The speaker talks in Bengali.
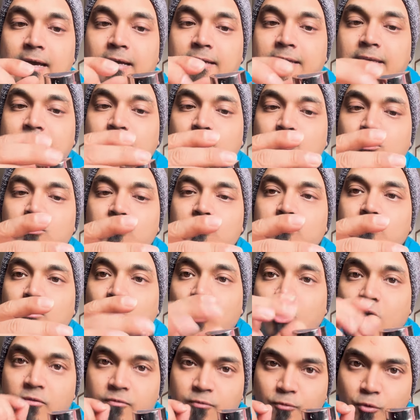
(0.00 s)
কিন্তু
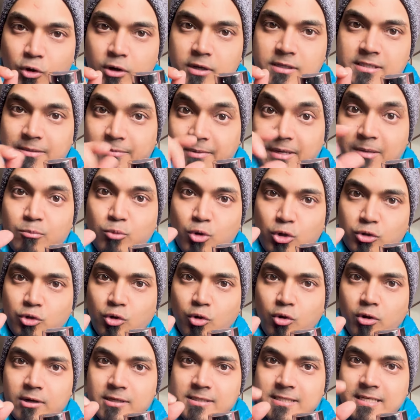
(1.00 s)
অফ করা যায় মানে বন্ধ
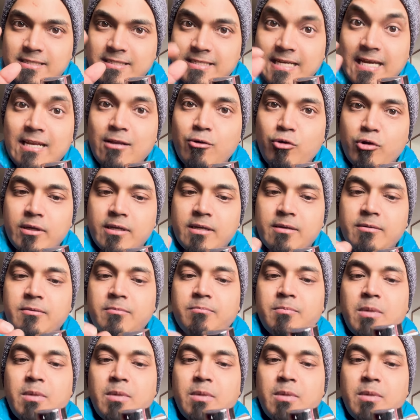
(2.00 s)
করা যায় চাইলে অনেকে